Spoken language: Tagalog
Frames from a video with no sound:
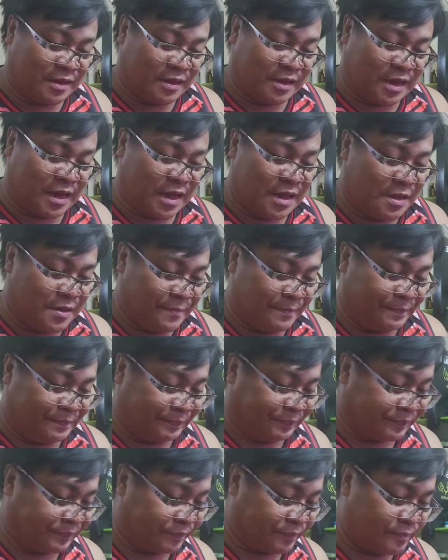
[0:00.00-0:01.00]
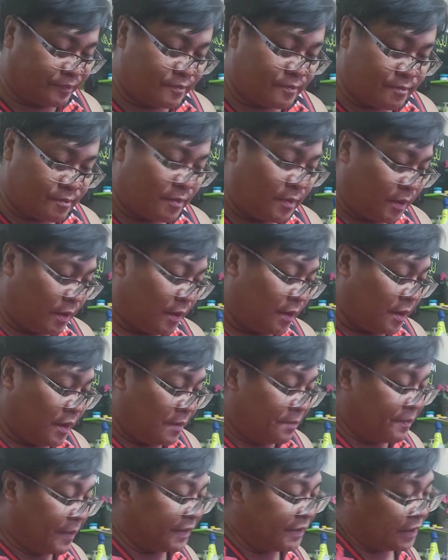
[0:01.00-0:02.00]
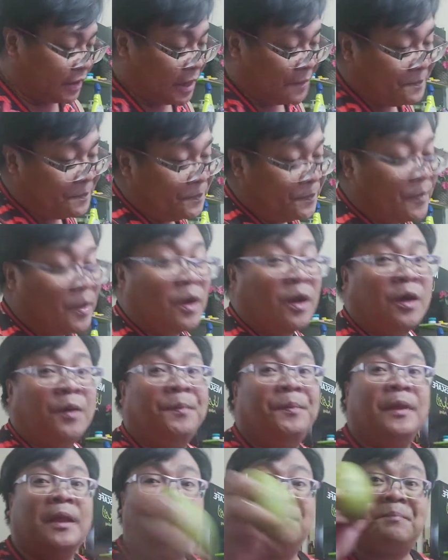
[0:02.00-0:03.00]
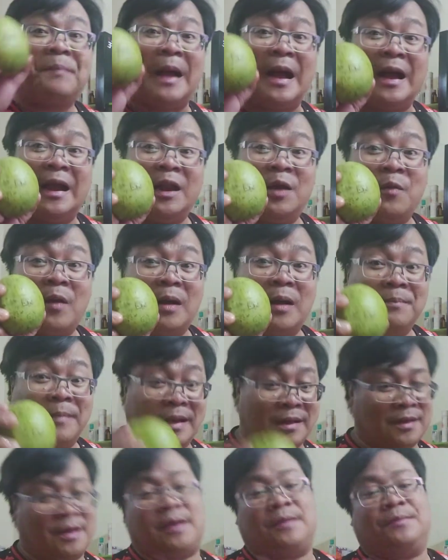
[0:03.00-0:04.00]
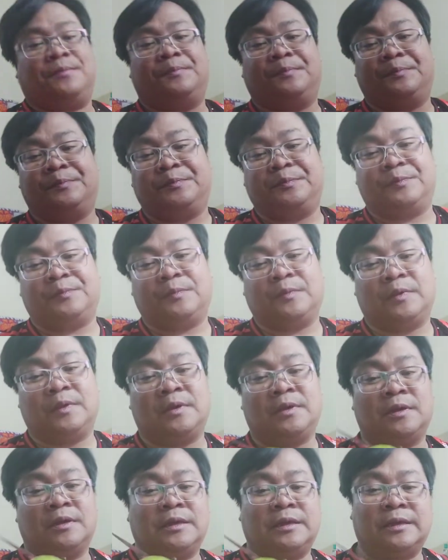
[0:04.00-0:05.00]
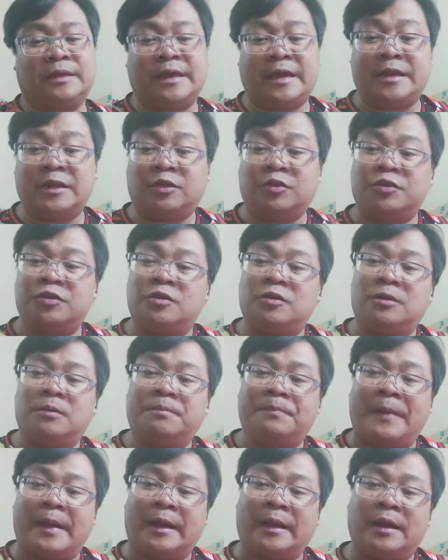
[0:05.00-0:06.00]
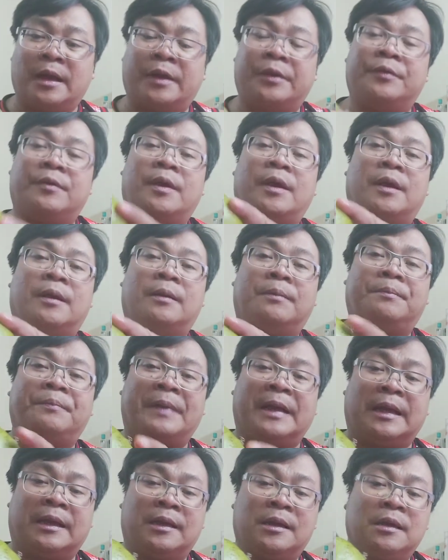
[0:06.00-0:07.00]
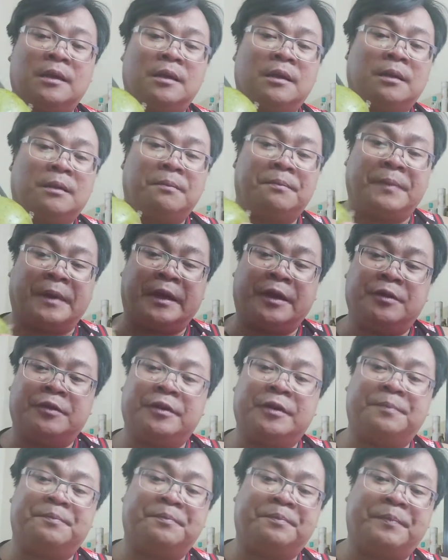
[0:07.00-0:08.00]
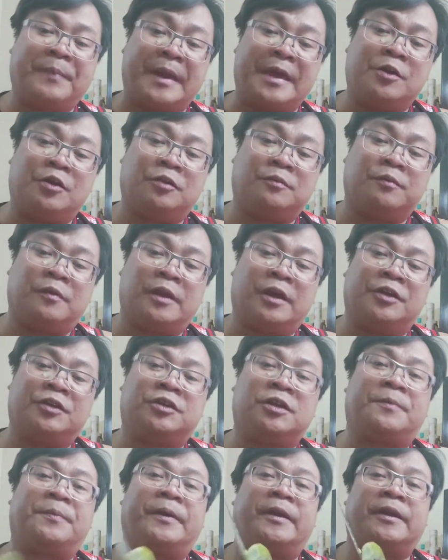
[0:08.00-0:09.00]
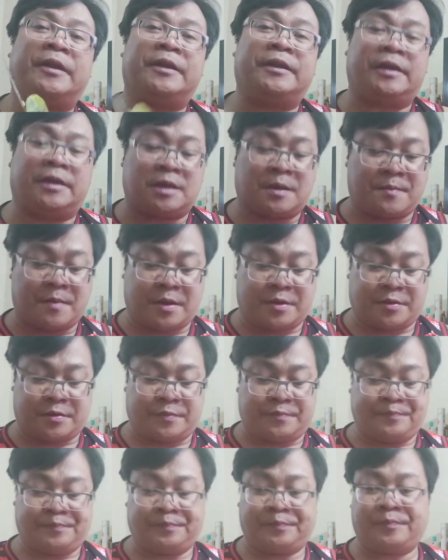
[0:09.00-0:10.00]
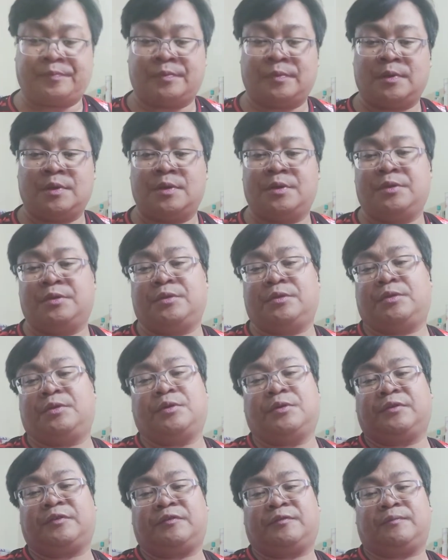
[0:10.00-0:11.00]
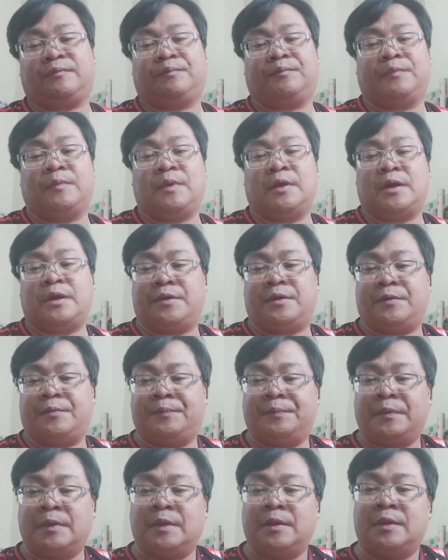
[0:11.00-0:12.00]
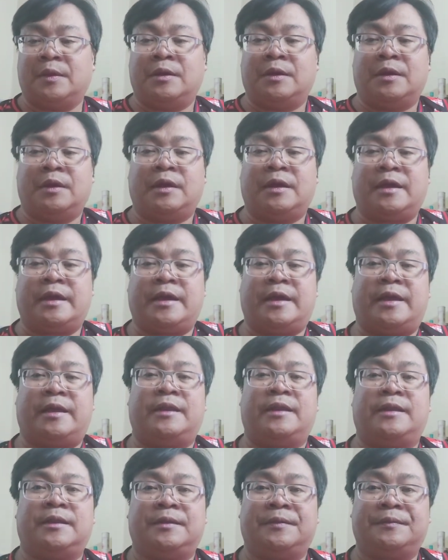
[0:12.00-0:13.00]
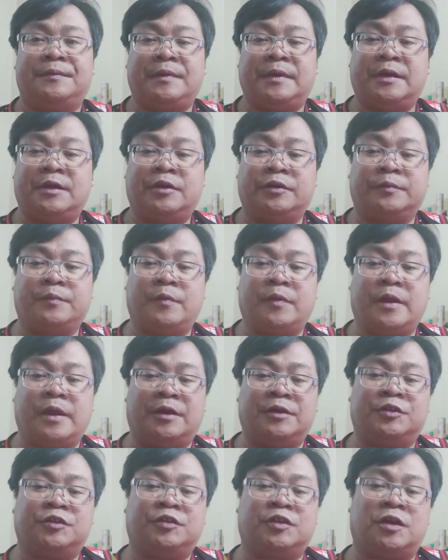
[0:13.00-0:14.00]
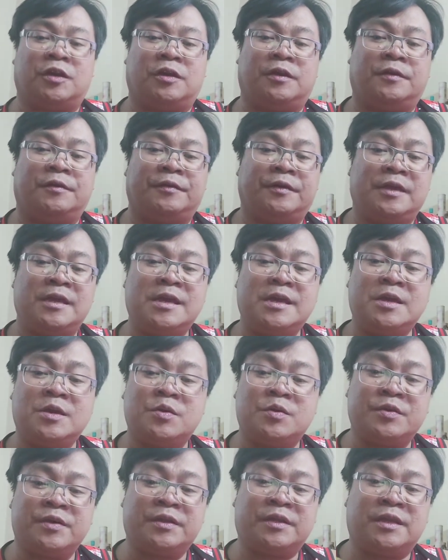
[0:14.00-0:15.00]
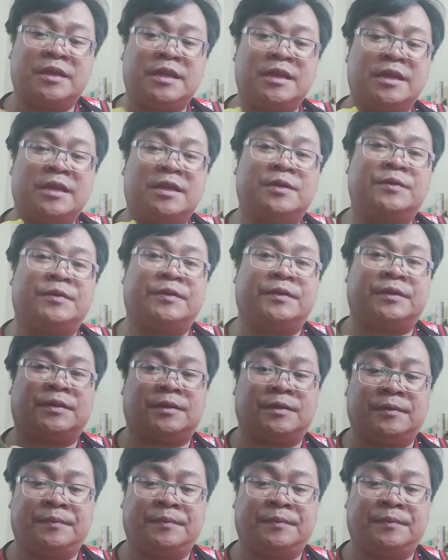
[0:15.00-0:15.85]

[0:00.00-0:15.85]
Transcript: Okay? Masarap, oh, pangalawang mangga. Ganito yung pag, ano ha, pag, pag paikot mo lang siya para hindi ka maano. Don't, ano, yan, ikot mo lang siya ikot-ikot.